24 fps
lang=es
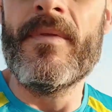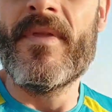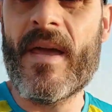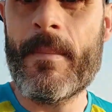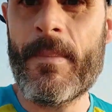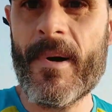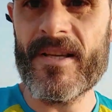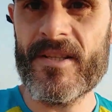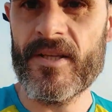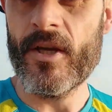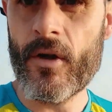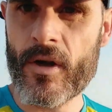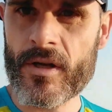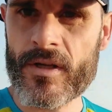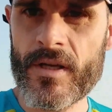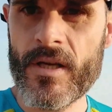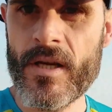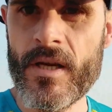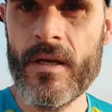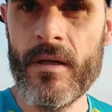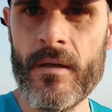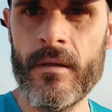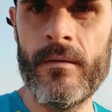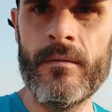De paseo
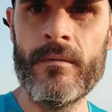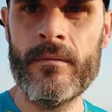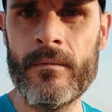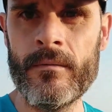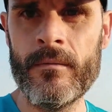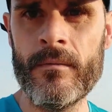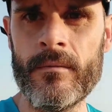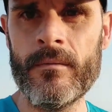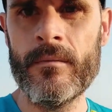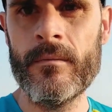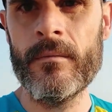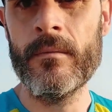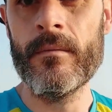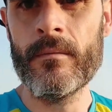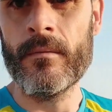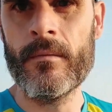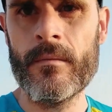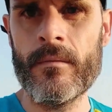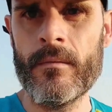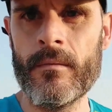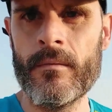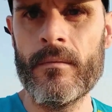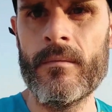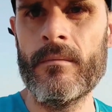así,
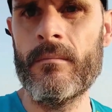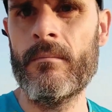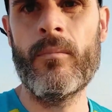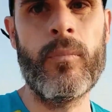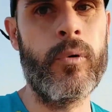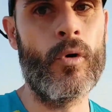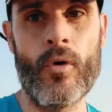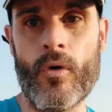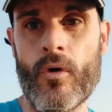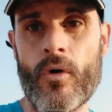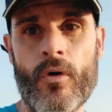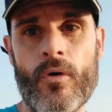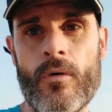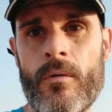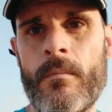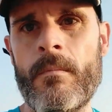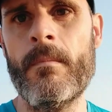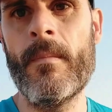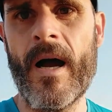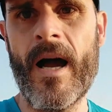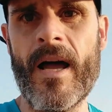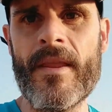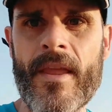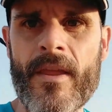pues no,
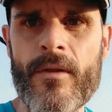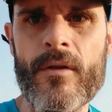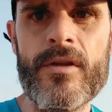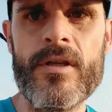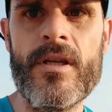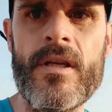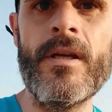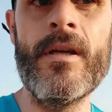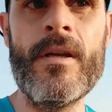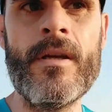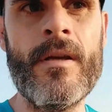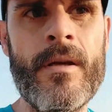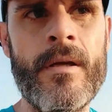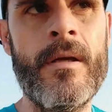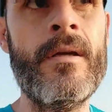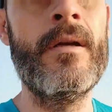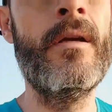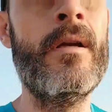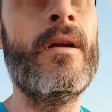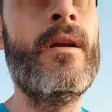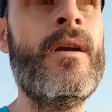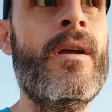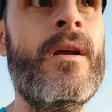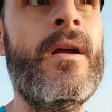vas andando así.
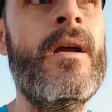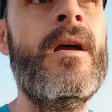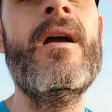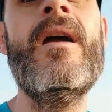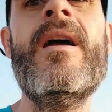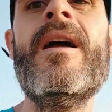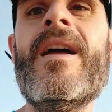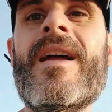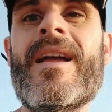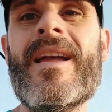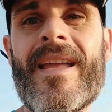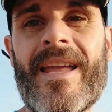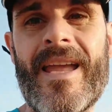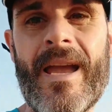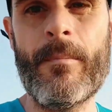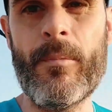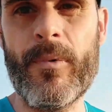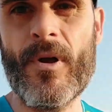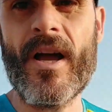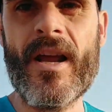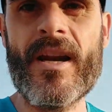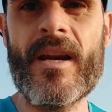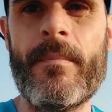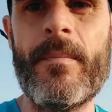
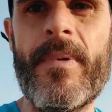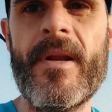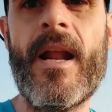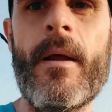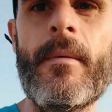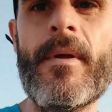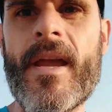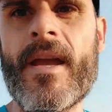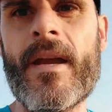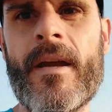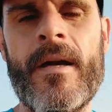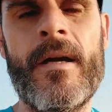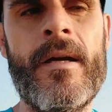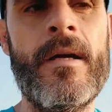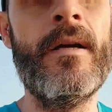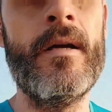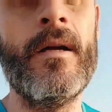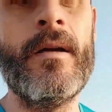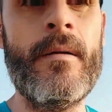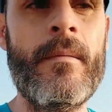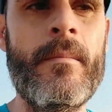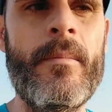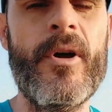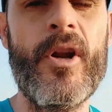Que puedas respirar bien,
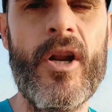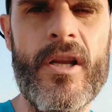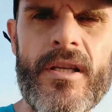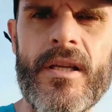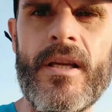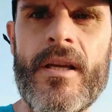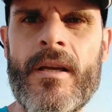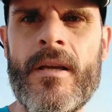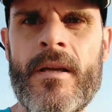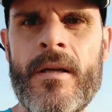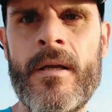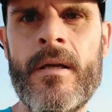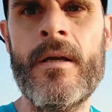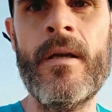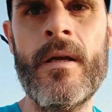pero así.